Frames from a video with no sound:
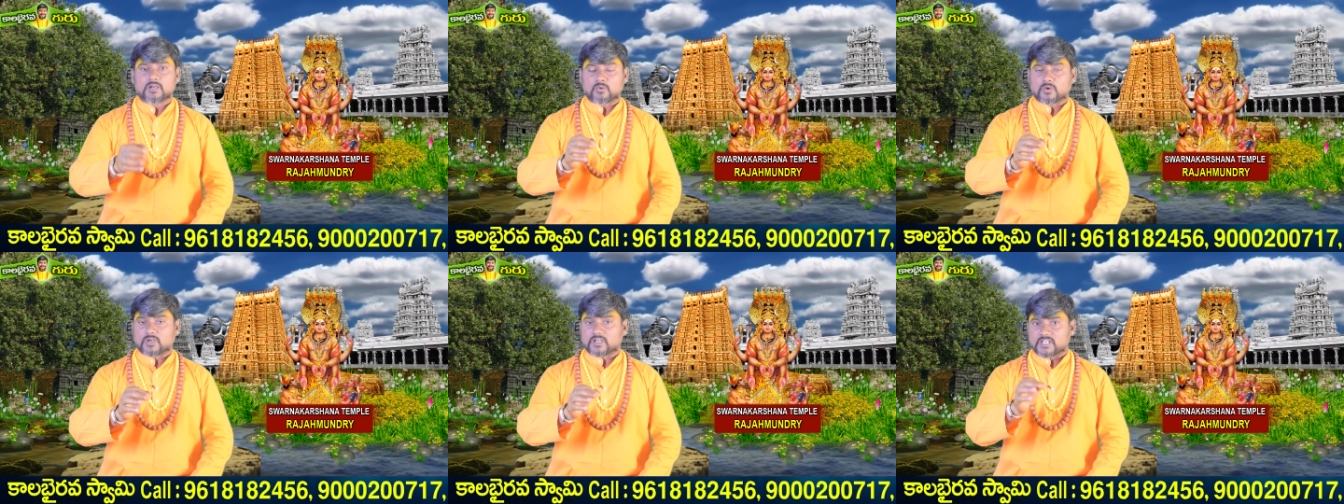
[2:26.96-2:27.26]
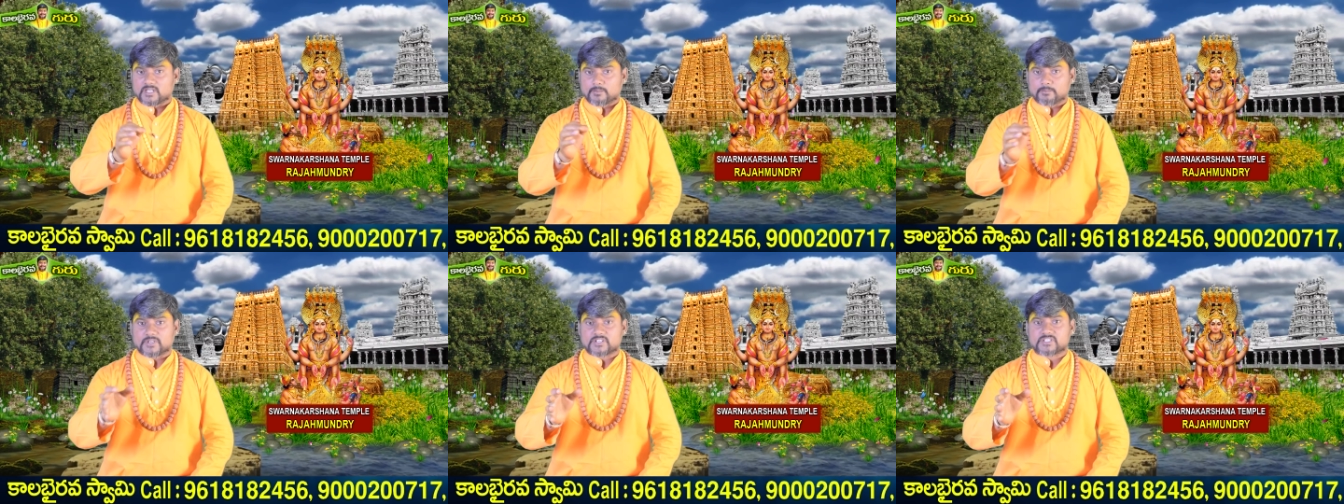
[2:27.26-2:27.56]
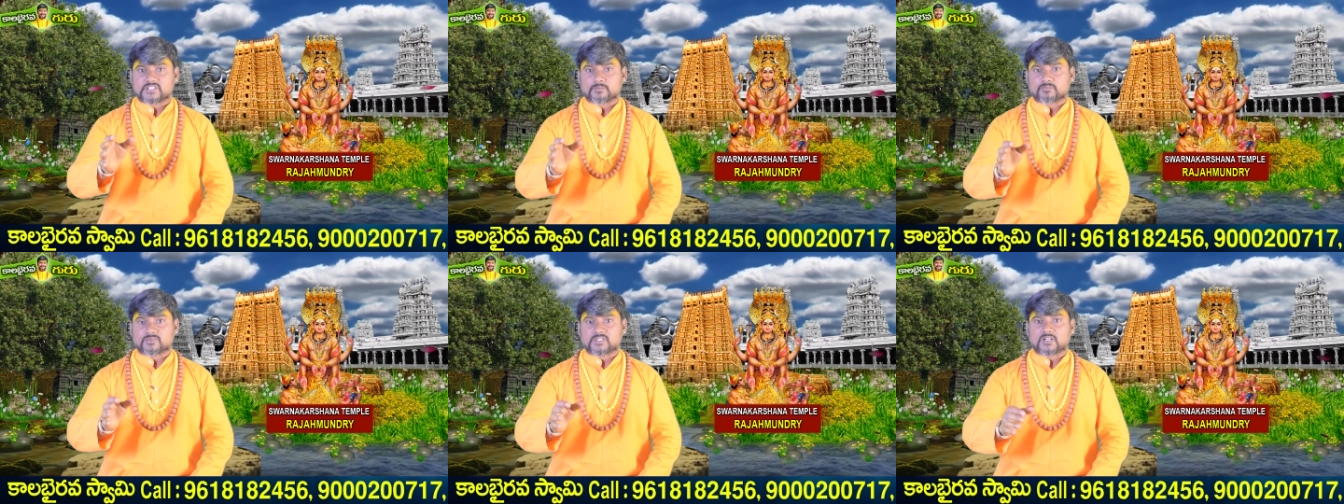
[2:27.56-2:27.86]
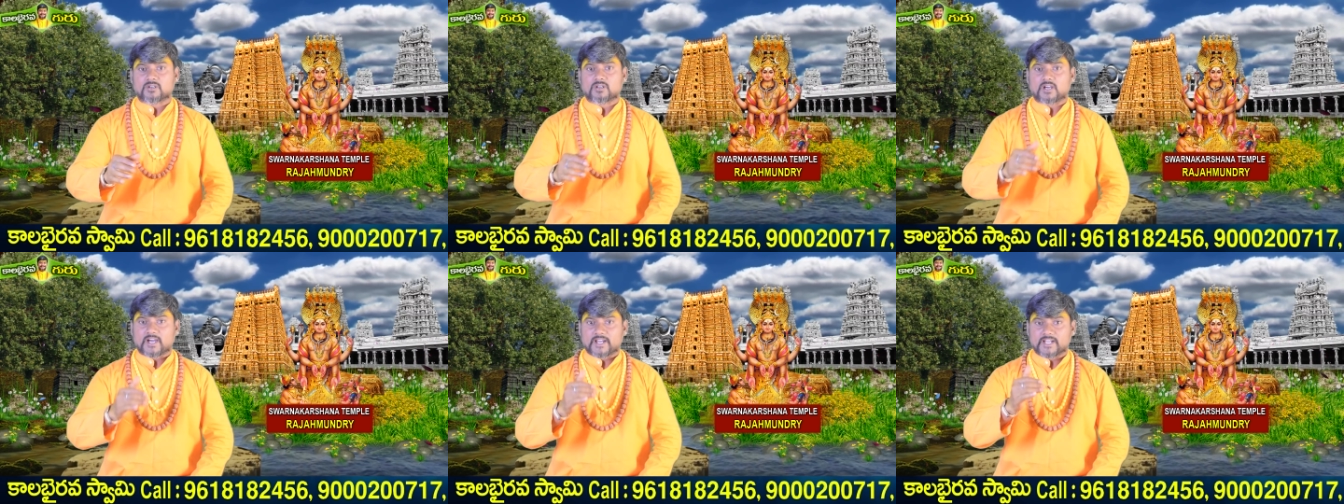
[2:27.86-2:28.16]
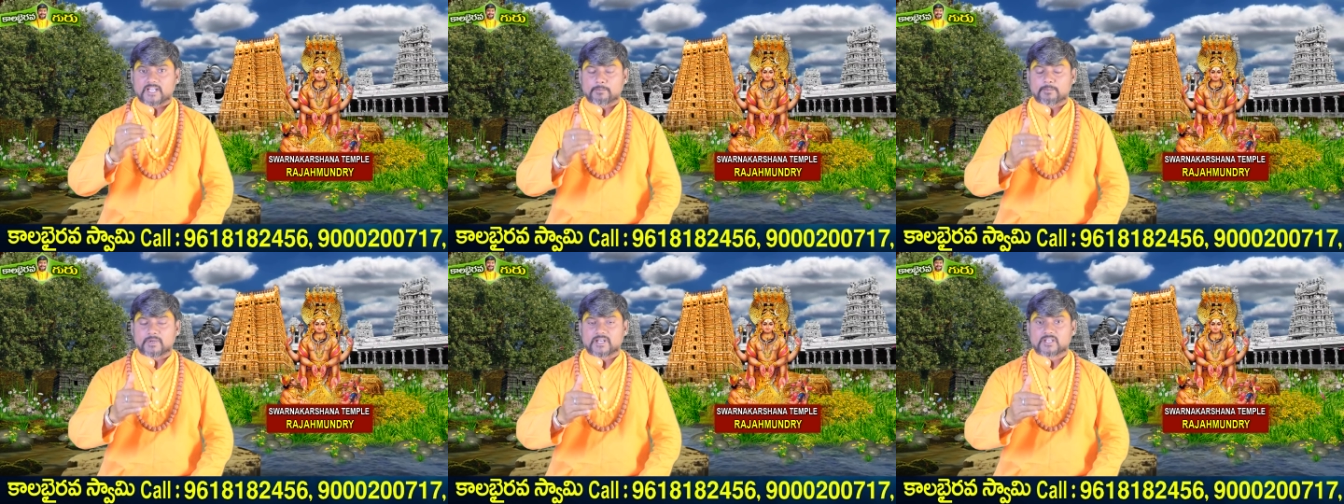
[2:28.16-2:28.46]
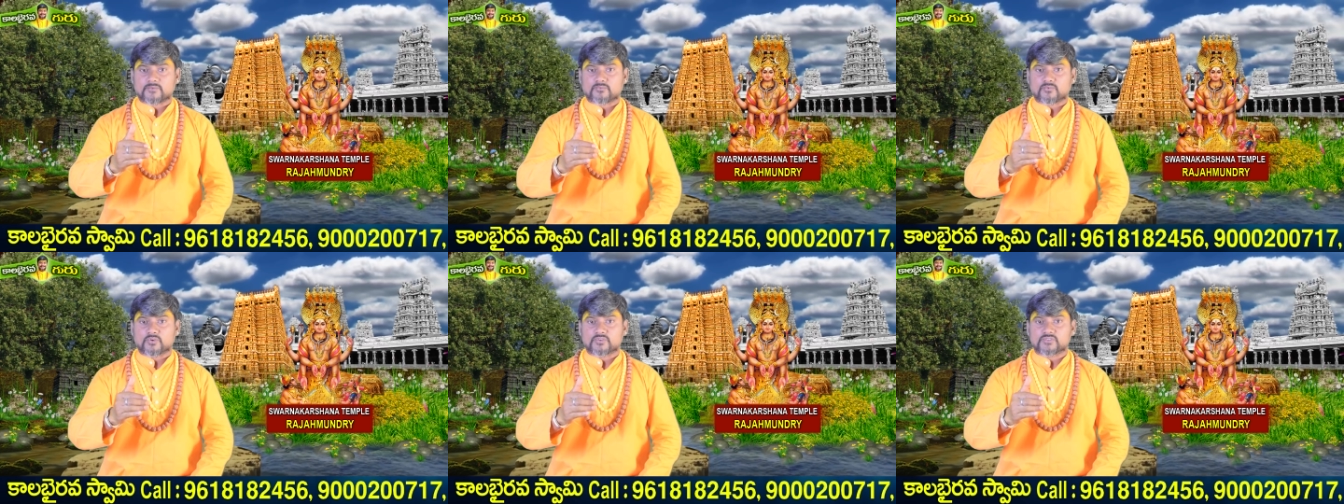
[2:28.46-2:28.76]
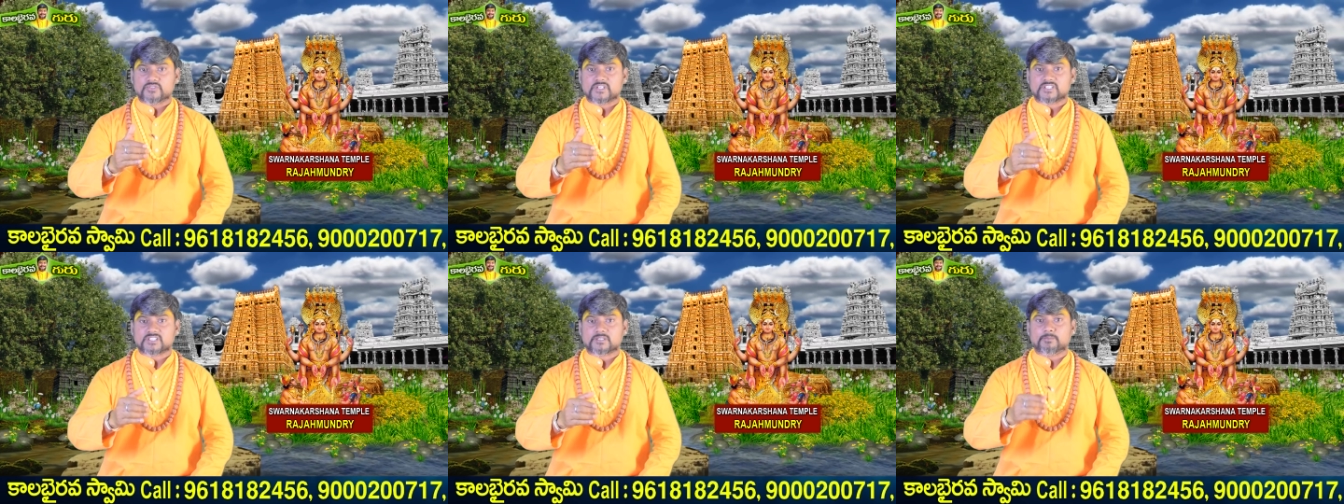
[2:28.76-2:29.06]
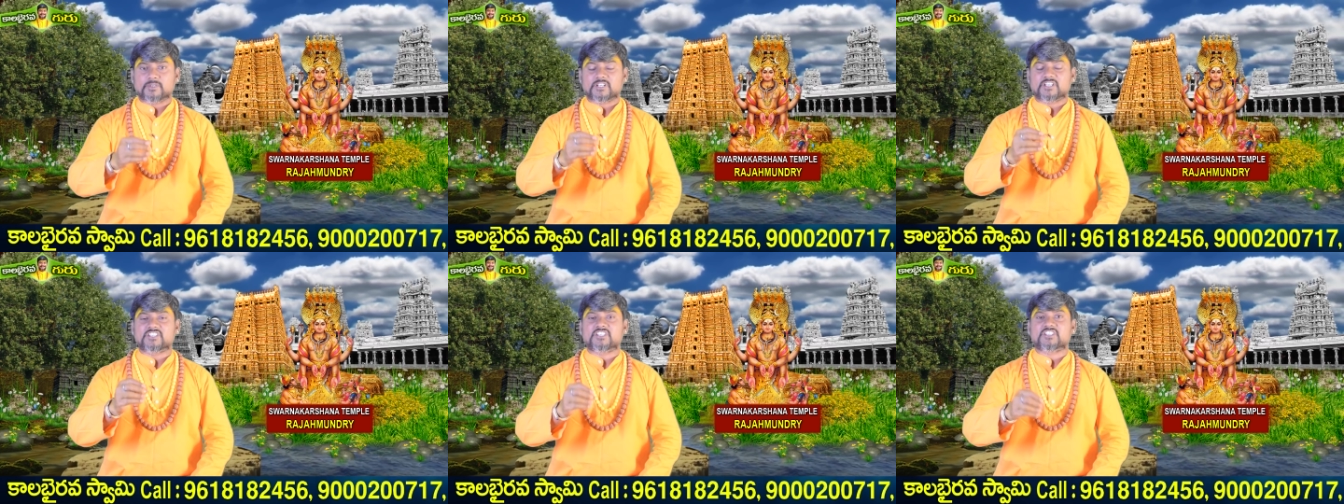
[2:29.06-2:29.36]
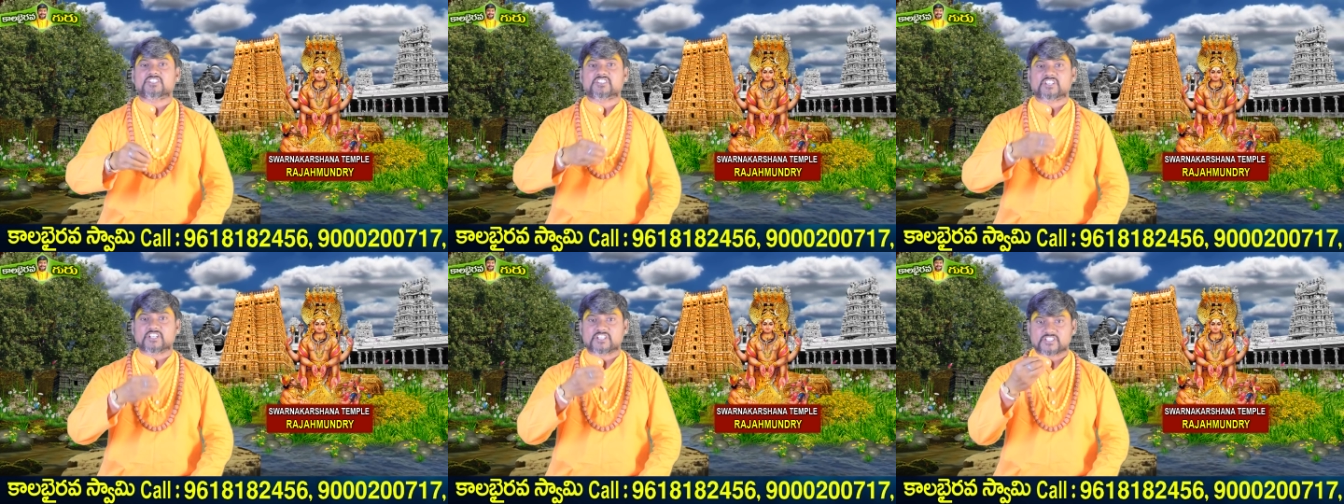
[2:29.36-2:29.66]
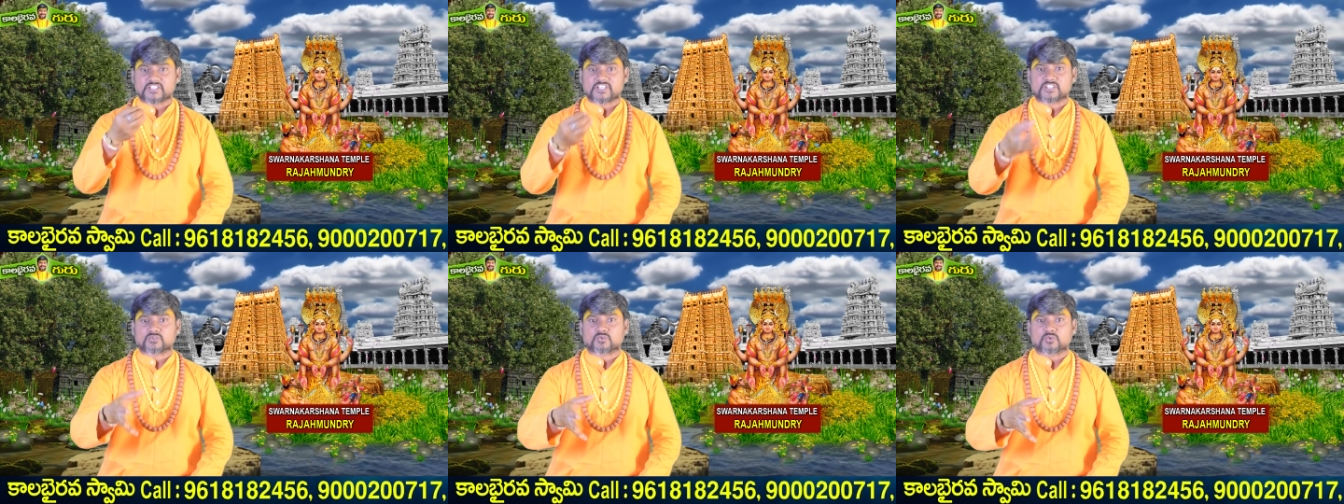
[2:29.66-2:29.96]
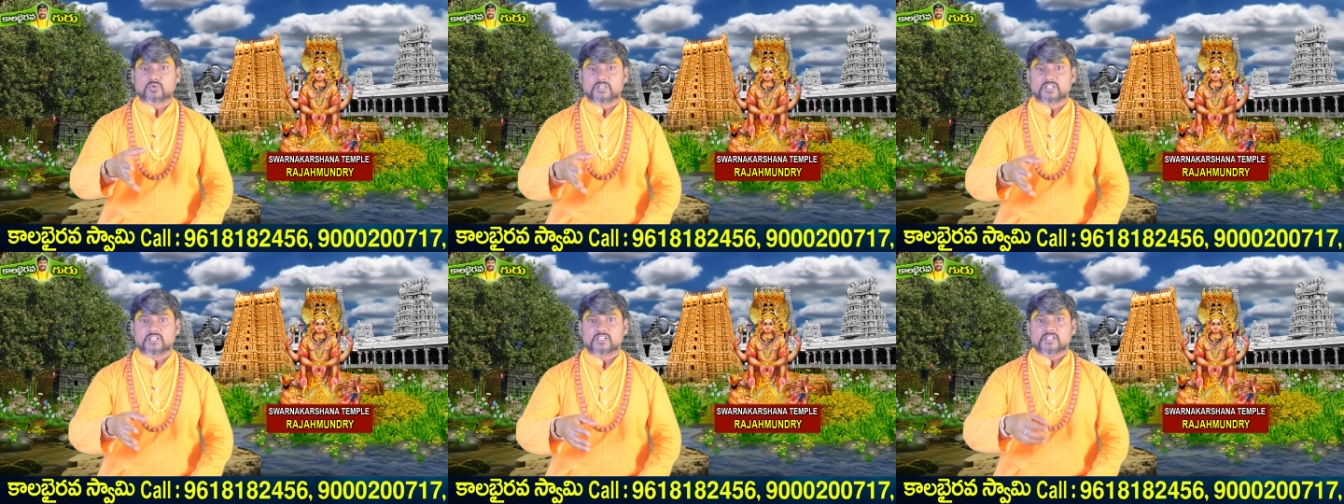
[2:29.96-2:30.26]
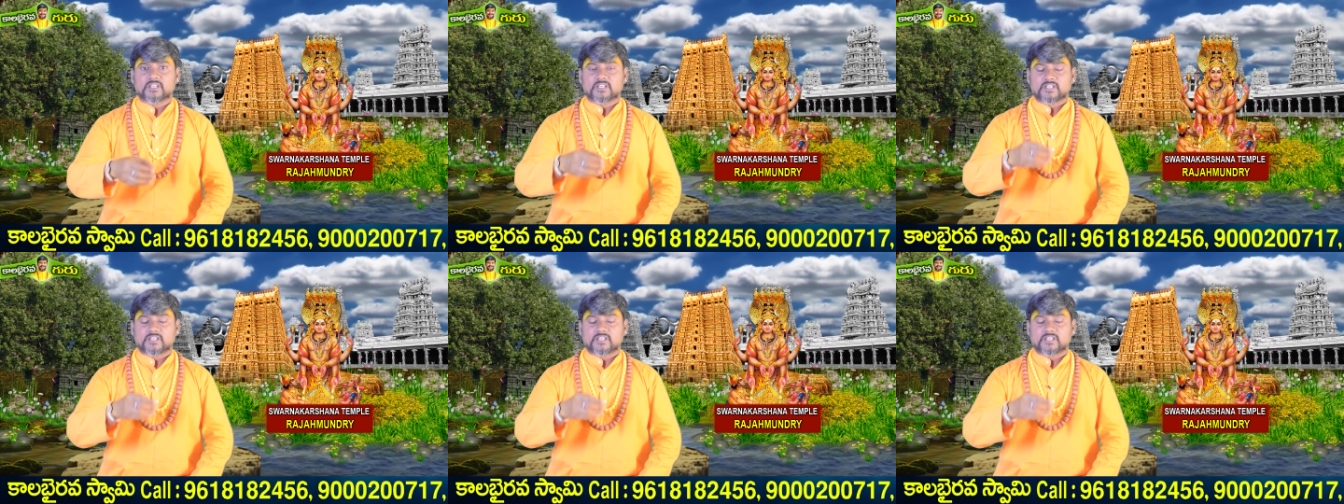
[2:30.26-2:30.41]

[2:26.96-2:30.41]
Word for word: ఒక నెంబర్ చెప్తాను ఆ నెంబర్కి ఫోన్ చేసి మీరు రిజిస్టర్ చేసుకోండి